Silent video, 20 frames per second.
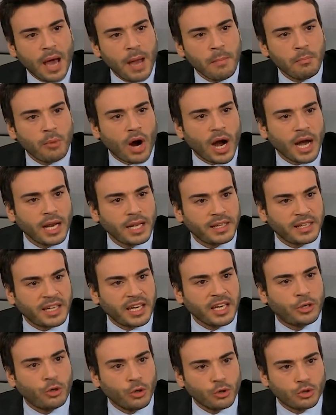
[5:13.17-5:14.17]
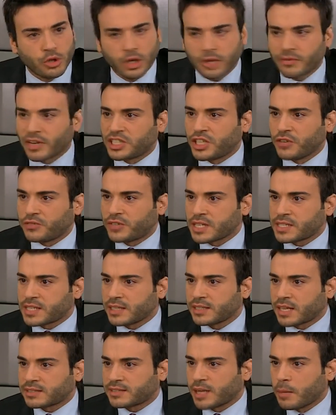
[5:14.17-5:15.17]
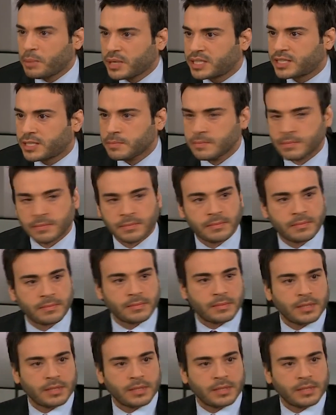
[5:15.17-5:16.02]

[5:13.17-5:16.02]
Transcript: Ben bu ailedeki iki yüzlülük ve çifte standarttan bıktım.